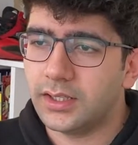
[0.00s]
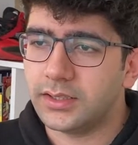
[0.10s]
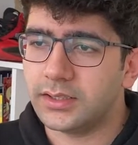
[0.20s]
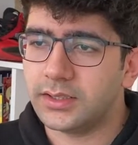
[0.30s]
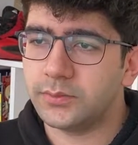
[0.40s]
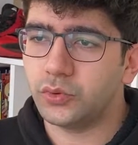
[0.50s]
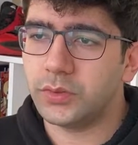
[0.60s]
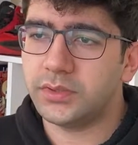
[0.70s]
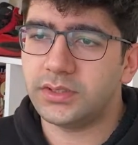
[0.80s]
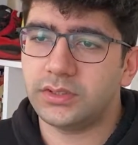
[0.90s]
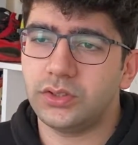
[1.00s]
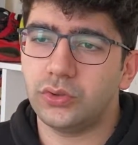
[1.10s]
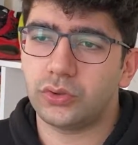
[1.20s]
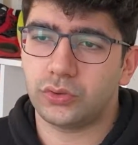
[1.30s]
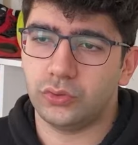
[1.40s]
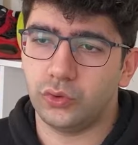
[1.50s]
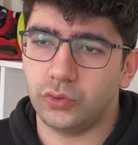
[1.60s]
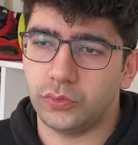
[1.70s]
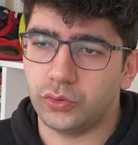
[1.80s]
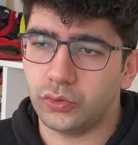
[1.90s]
Ee, buna biz sinüs
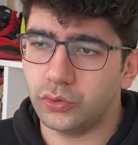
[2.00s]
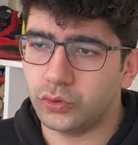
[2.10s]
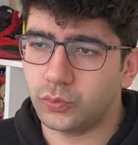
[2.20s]
düğümü diyoruz.